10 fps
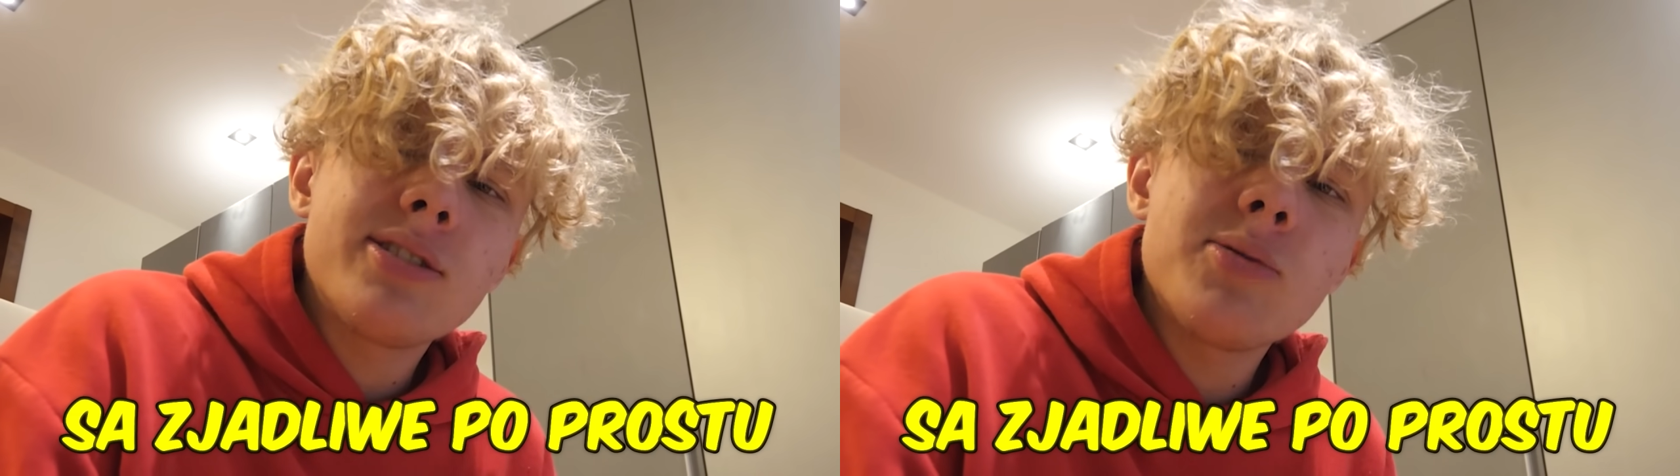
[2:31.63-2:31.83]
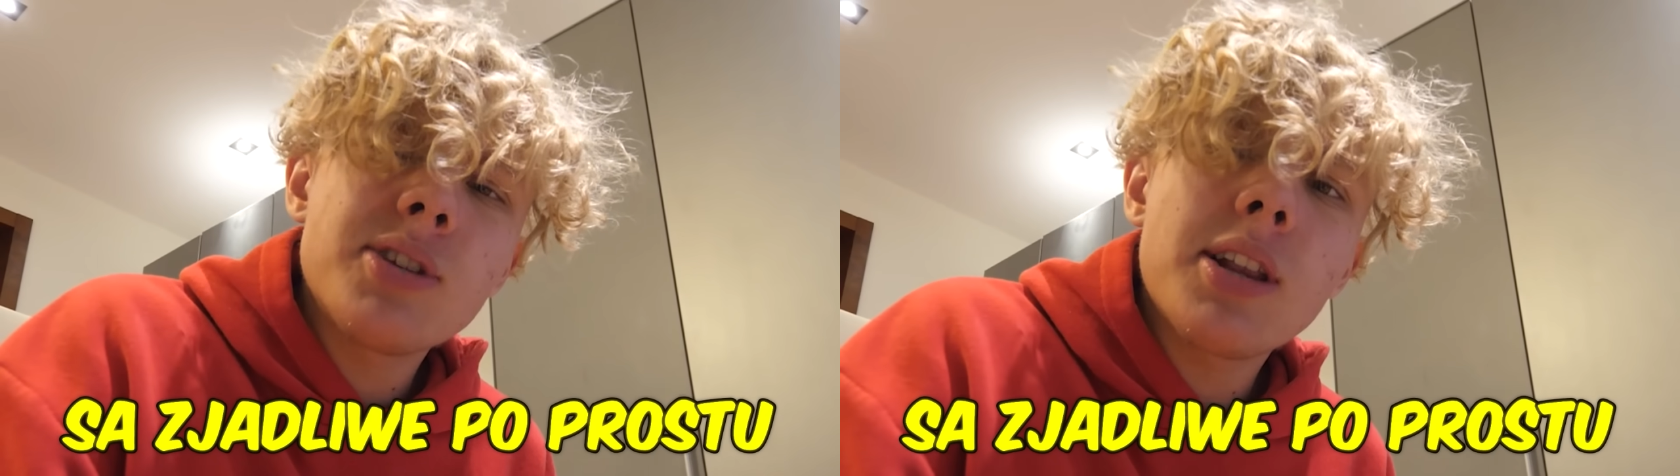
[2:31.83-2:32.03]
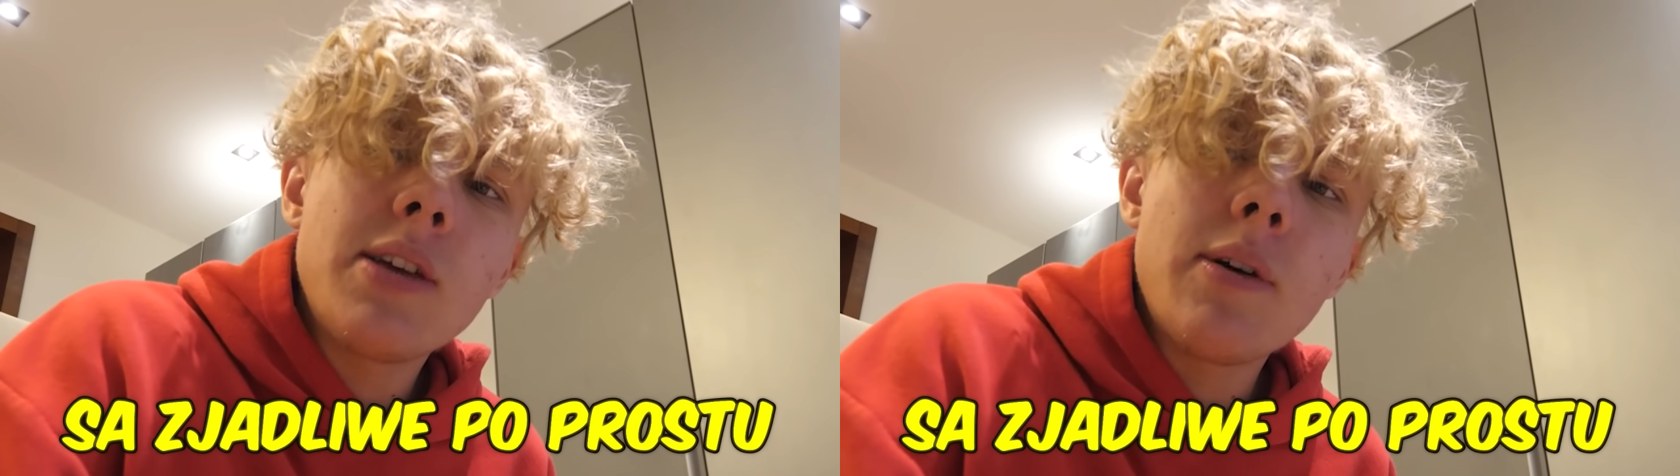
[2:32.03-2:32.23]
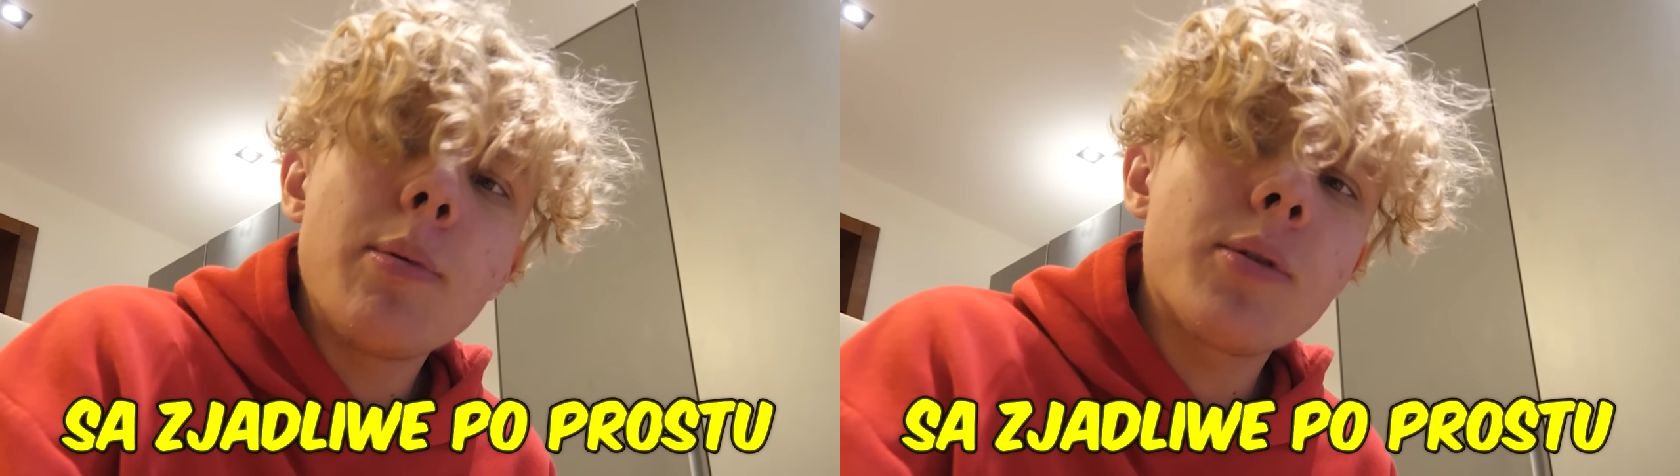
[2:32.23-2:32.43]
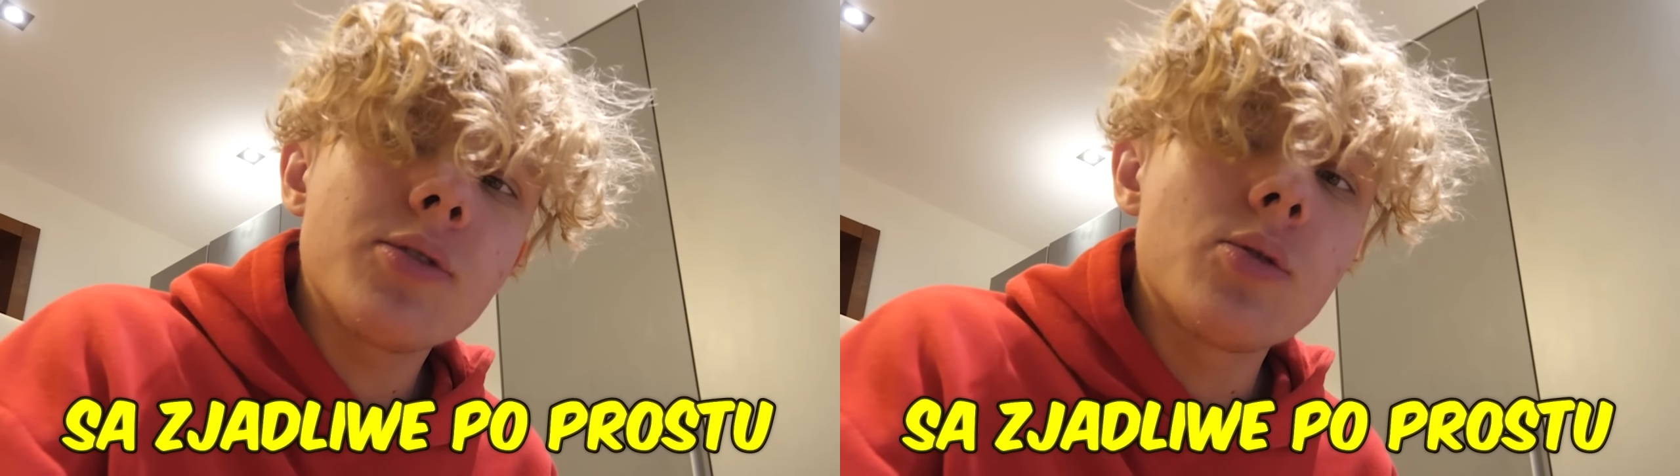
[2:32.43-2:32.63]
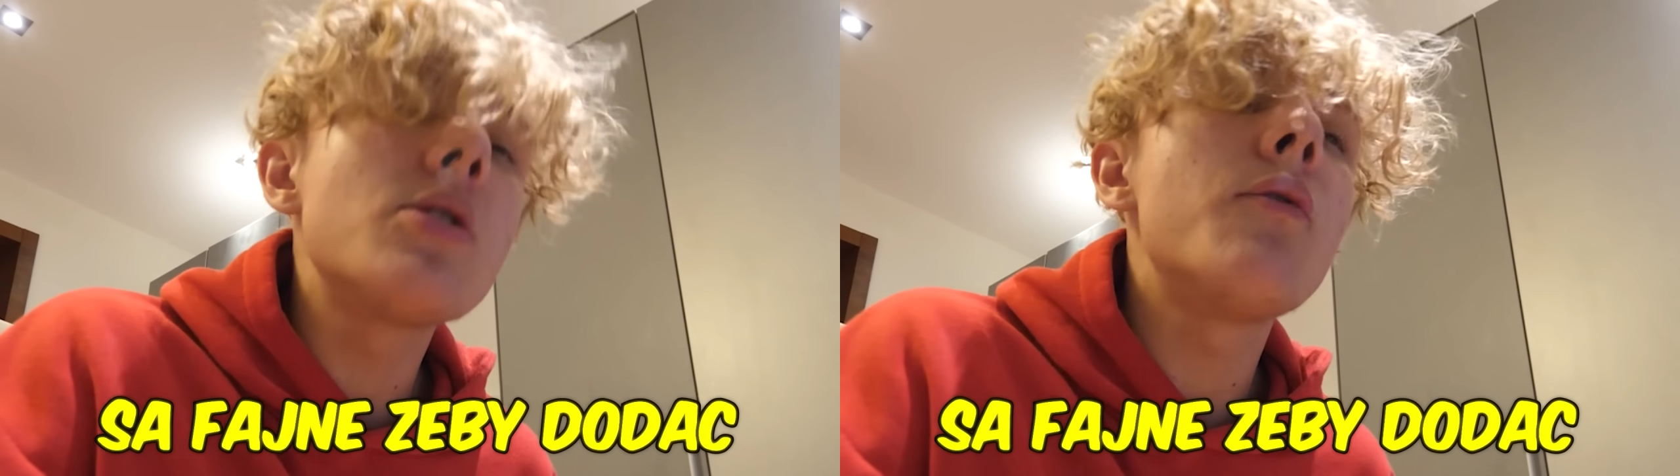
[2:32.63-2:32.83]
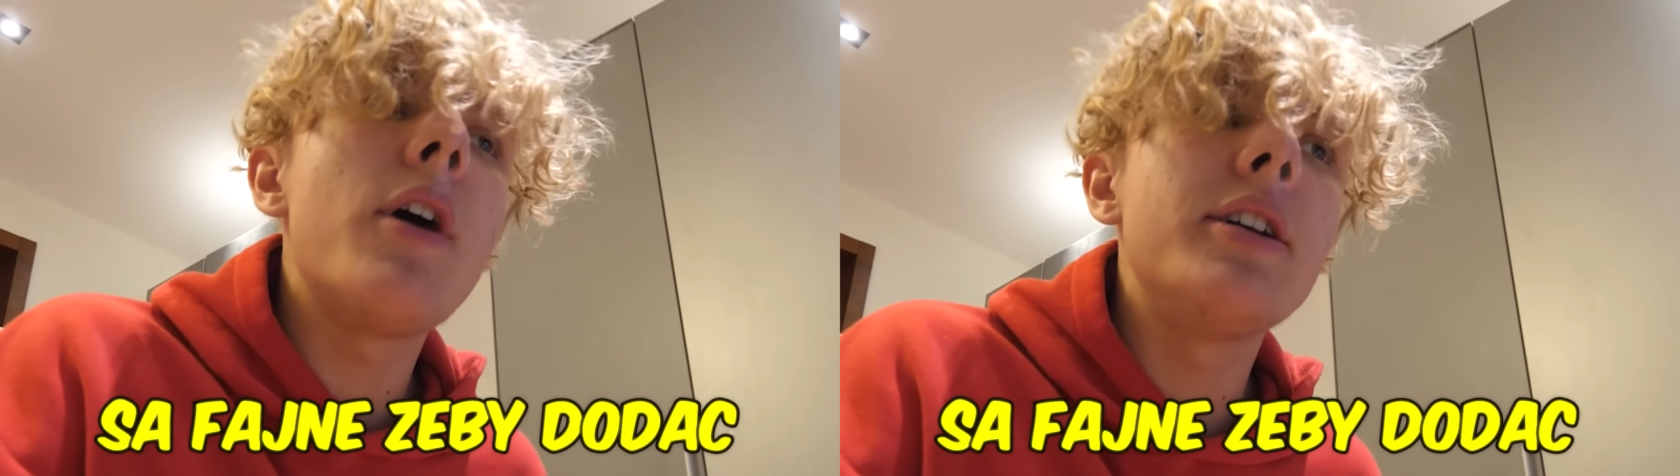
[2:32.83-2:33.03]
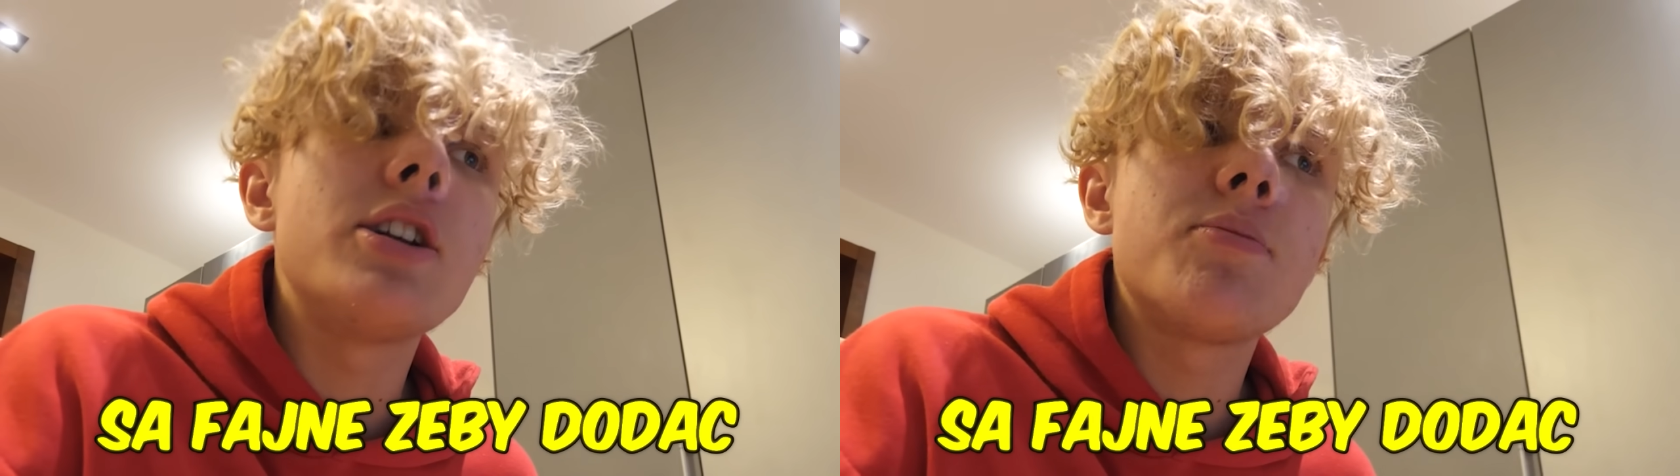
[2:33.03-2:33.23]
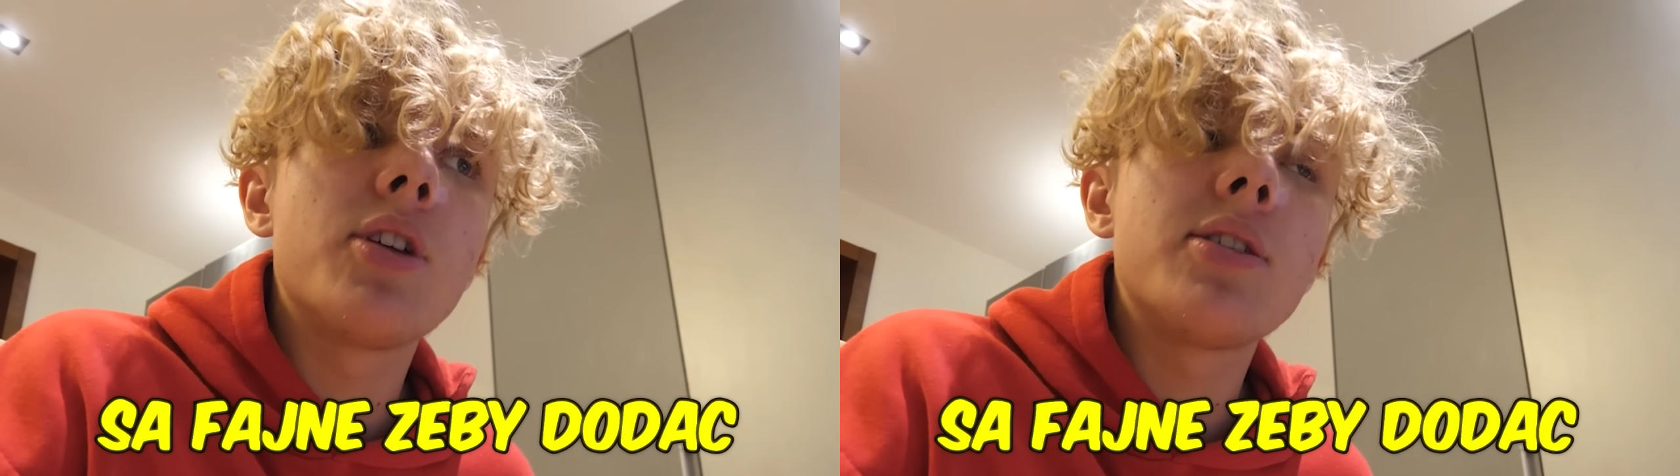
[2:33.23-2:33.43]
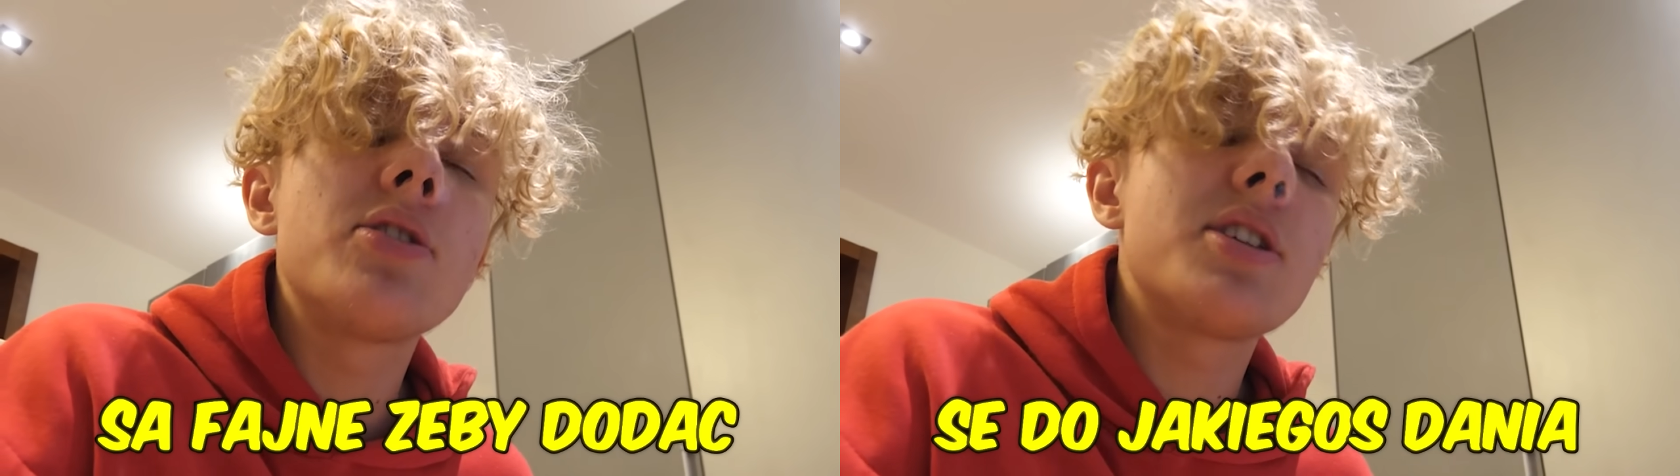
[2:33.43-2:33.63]
Są zjadliwe po prostu, są fajne, żeby
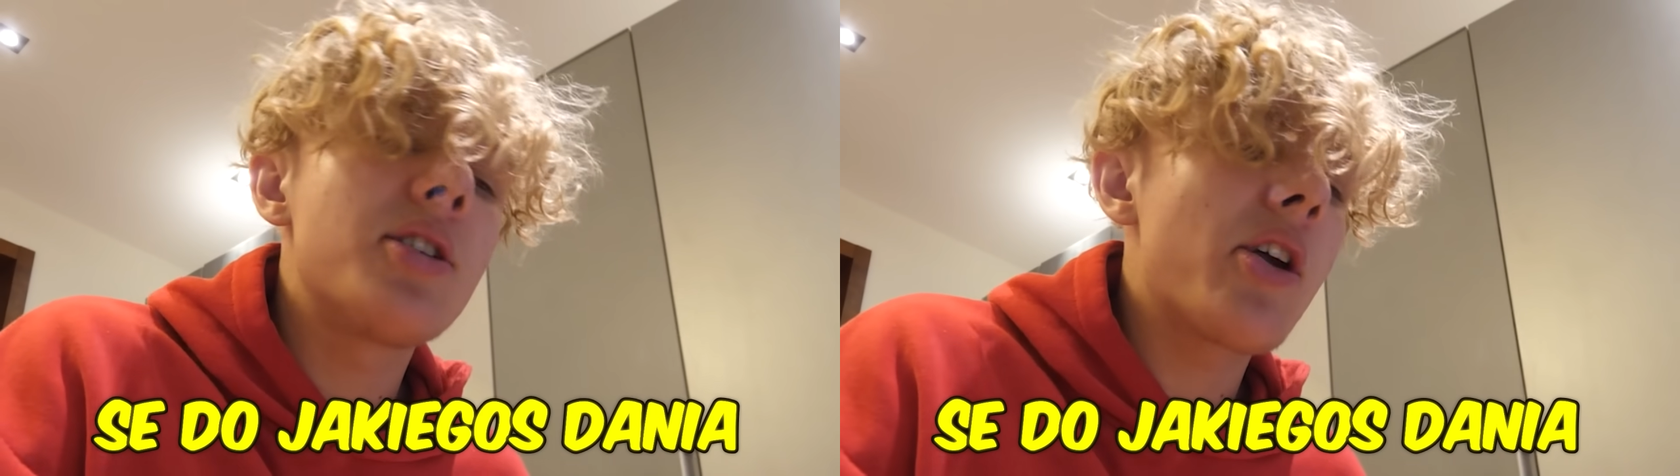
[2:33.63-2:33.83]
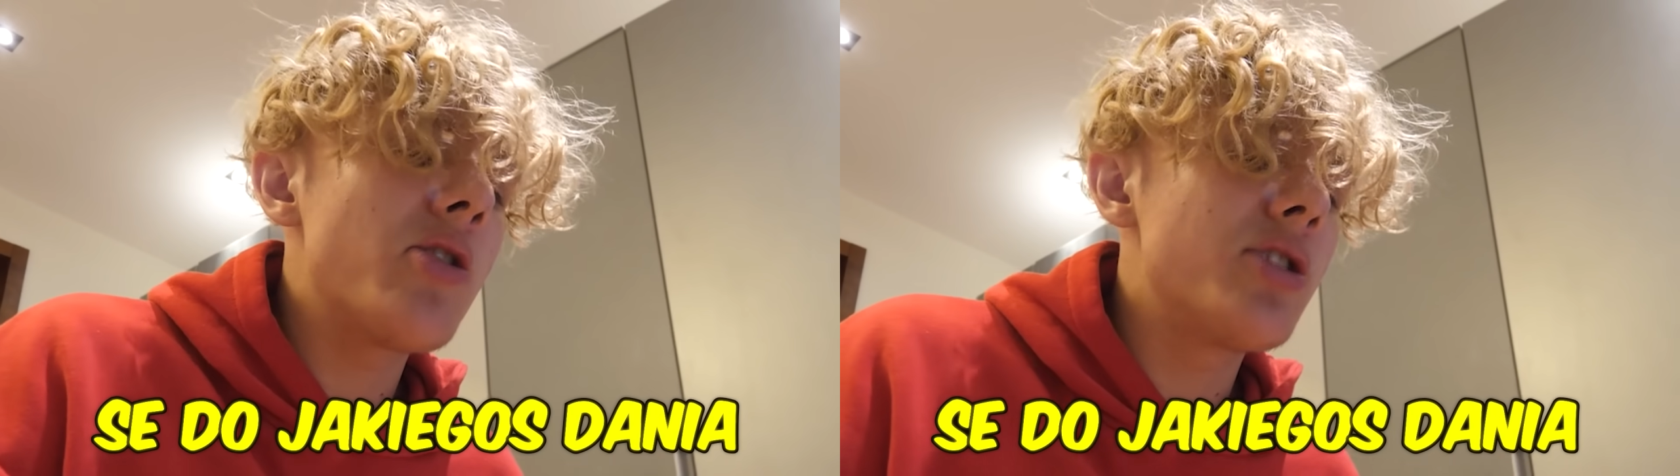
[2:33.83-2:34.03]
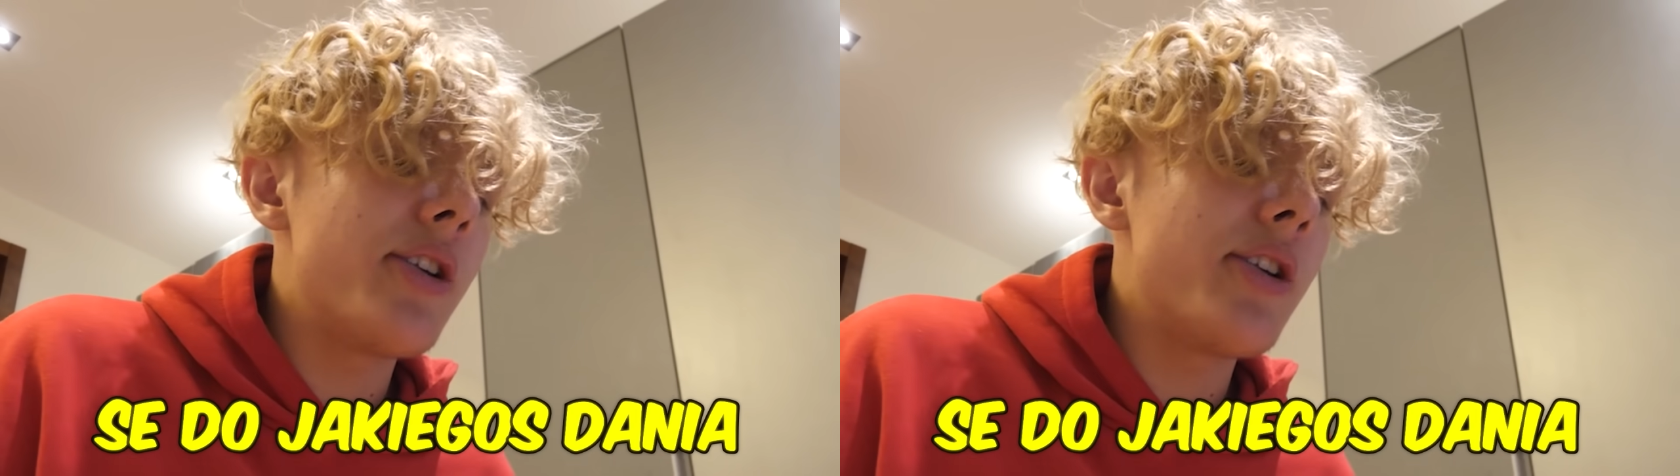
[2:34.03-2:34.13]
dodać sobie do jakiegoś